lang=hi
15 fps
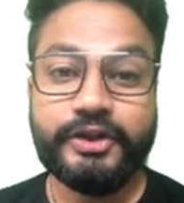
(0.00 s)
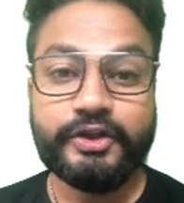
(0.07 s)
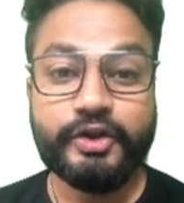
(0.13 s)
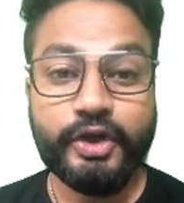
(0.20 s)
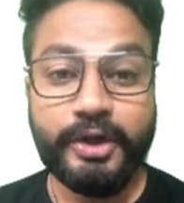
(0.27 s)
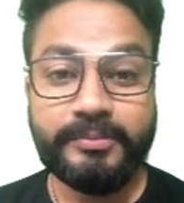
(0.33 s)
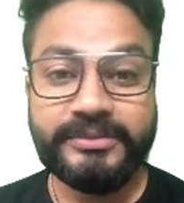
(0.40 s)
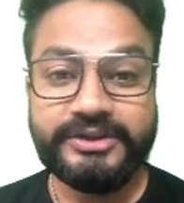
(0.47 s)
तो
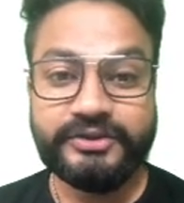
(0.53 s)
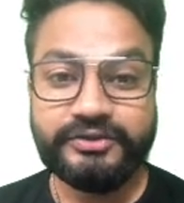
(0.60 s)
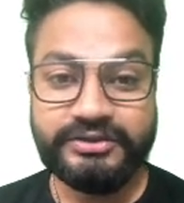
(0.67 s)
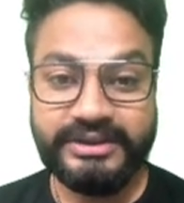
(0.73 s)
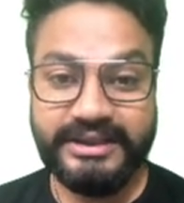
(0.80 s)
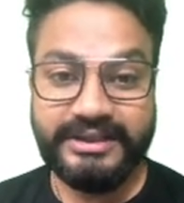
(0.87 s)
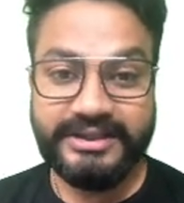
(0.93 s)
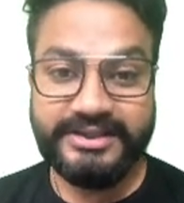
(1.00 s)
हमने जो
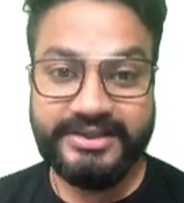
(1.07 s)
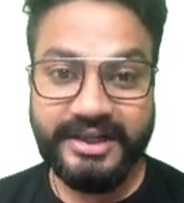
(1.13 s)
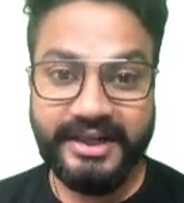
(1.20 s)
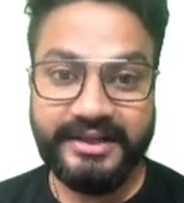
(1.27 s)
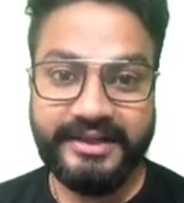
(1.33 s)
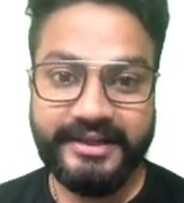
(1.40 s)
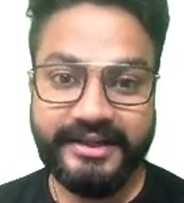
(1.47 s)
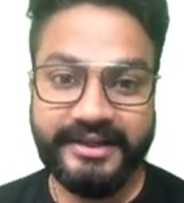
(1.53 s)
सीरीज
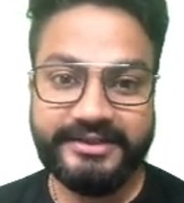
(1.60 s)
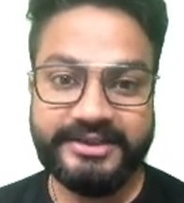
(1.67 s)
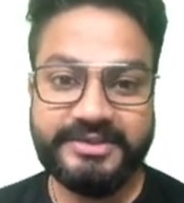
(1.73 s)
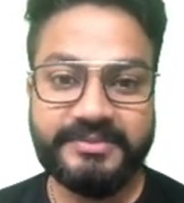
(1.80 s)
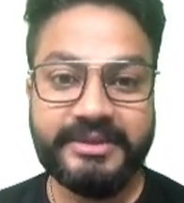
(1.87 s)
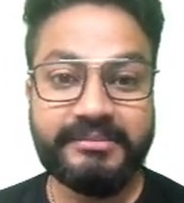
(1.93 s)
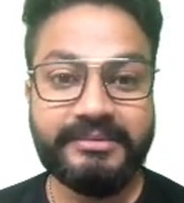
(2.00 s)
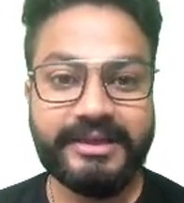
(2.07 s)
स्टार्ट की है
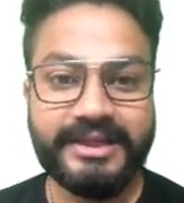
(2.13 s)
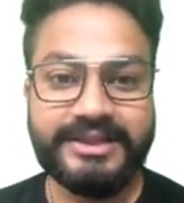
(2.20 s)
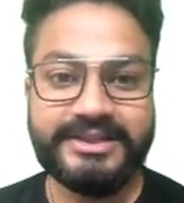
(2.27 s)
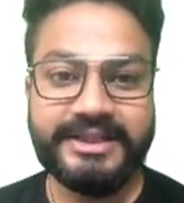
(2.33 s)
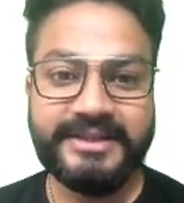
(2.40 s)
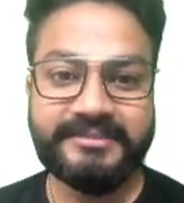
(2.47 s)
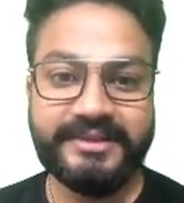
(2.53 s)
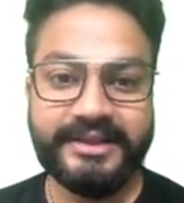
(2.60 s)
जिसमें हम लास्ट
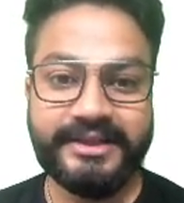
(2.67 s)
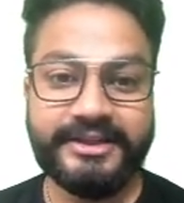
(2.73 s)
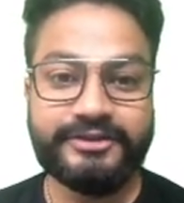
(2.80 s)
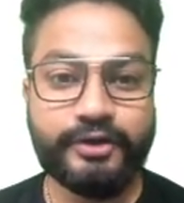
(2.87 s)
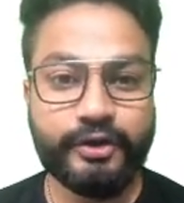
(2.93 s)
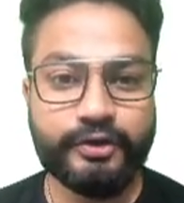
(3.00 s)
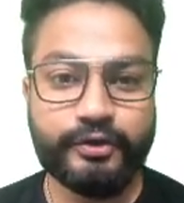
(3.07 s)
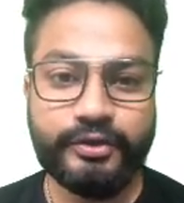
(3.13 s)
टाइम के लिए
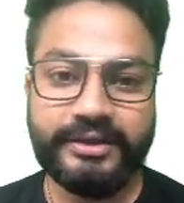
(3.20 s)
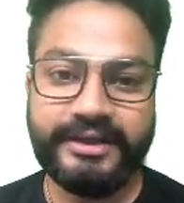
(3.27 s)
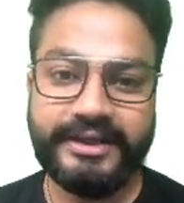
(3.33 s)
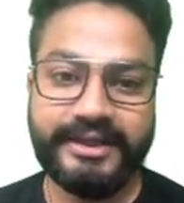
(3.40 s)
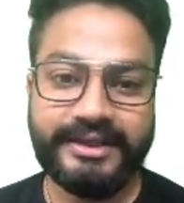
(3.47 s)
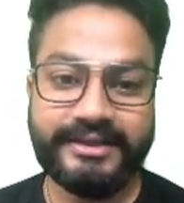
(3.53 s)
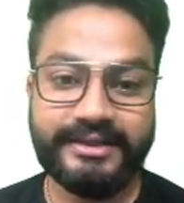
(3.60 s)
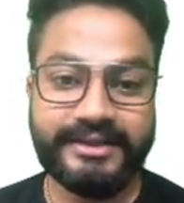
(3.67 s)
शॉर्ट नोट
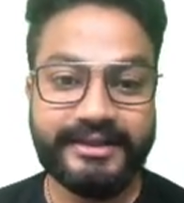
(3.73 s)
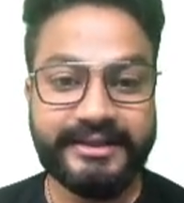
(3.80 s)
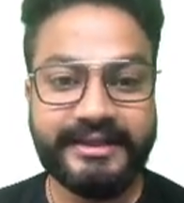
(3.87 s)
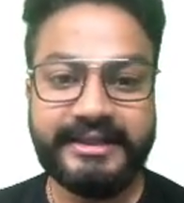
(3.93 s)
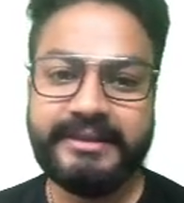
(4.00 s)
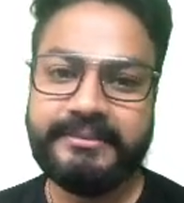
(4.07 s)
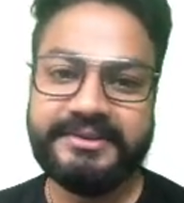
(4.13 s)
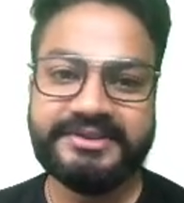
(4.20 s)
तैयार कर रहे हैं
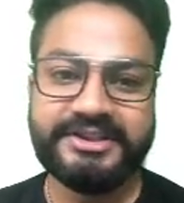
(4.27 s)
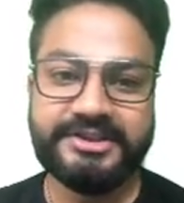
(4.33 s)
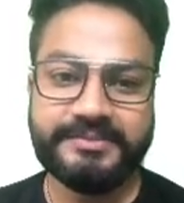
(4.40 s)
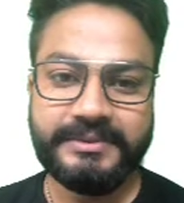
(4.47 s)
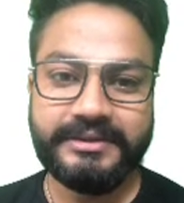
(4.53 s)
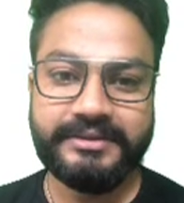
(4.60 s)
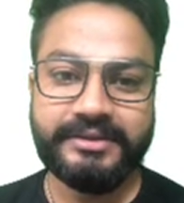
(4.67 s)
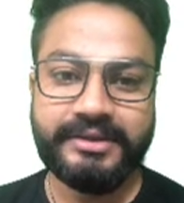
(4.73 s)
डेली बेसिस
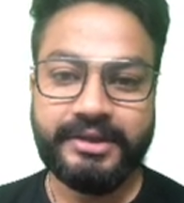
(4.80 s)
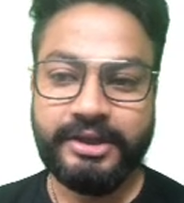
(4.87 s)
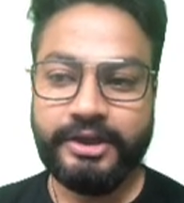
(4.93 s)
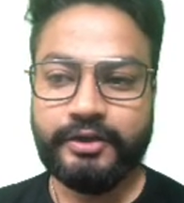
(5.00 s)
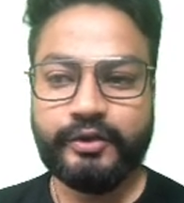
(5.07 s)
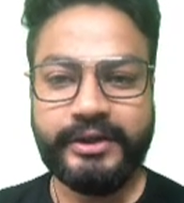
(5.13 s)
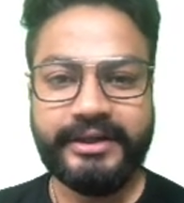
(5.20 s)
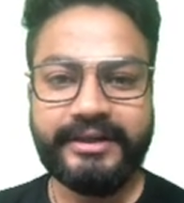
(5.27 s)
पर
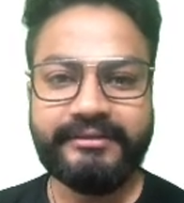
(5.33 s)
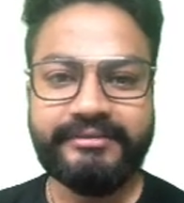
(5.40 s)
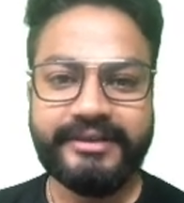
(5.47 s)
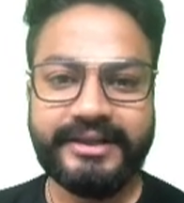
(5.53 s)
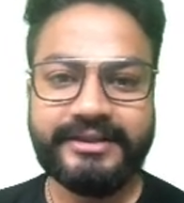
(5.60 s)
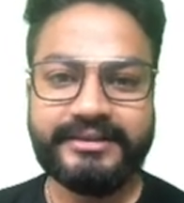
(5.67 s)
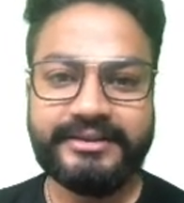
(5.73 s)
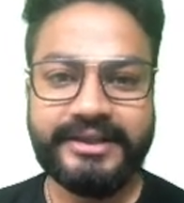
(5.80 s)
ट्वेंटी
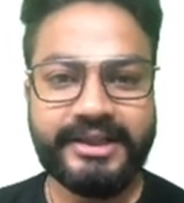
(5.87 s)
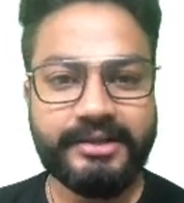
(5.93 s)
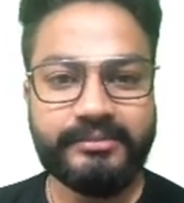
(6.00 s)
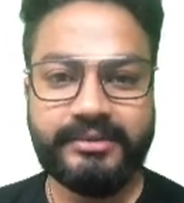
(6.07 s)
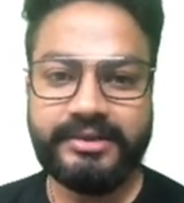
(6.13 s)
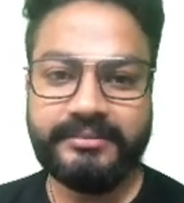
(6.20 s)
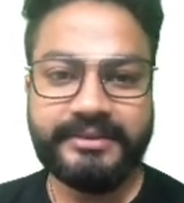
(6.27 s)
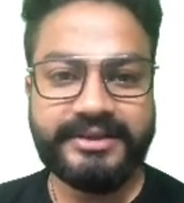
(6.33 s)
फैक्ट के
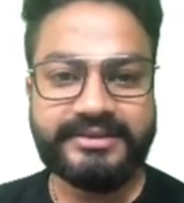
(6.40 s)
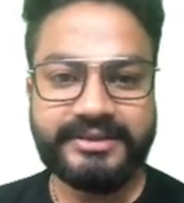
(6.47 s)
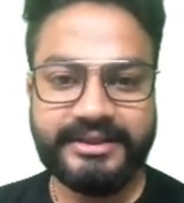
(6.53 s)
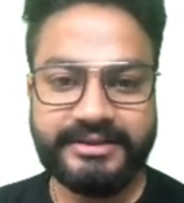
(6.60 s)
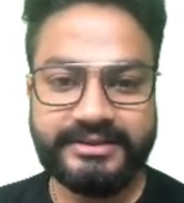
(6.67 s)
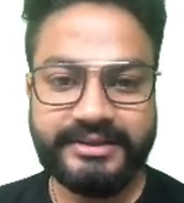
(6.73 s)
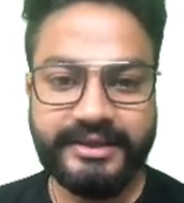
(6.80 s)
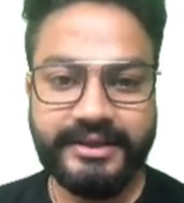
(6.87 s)
लगभग हम
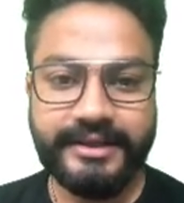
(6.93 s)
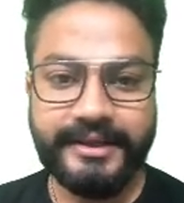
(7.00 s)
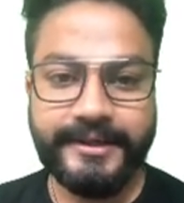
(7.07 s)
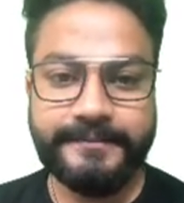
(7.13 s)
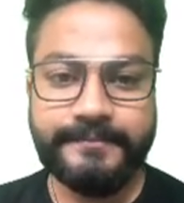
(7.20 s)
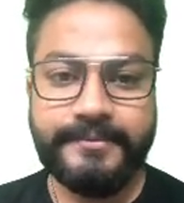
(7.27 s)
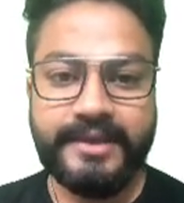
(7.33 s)
डिस्कस करेंगे